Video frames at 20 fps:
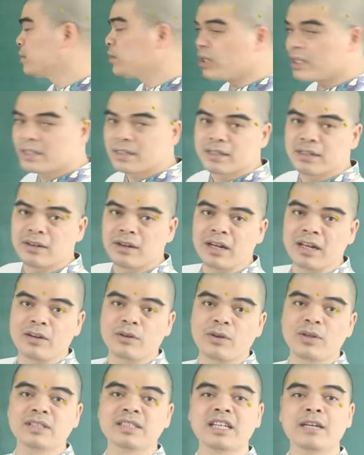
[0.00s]
Tuất. Đó là
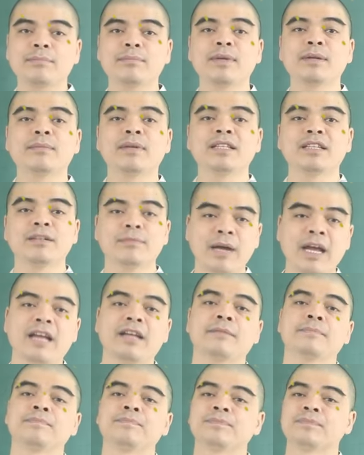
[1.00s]
con giáp may mắn thứ
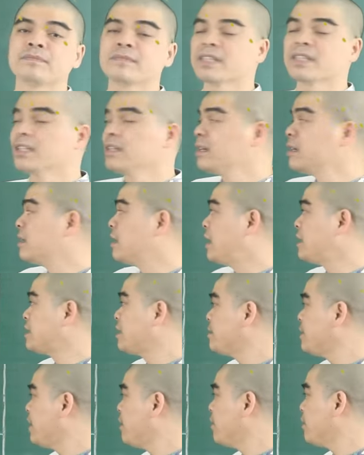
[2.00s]
ba. À,
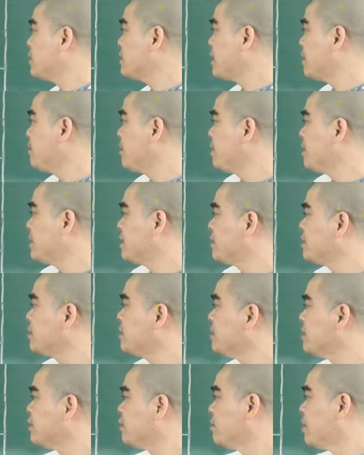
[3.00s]
tiếp theo con giáp may mắn thứ
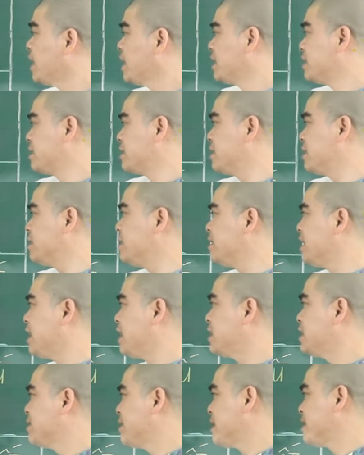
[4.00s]
tư trong ba ngày tới thứ
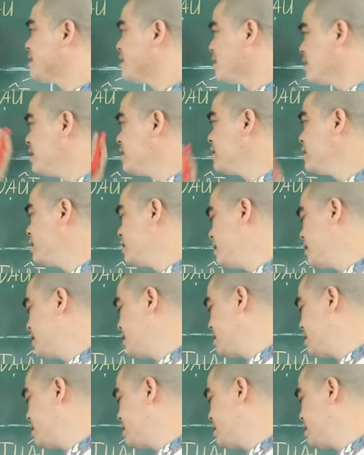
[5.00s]
hai, thứ ba, thứ tư ấy,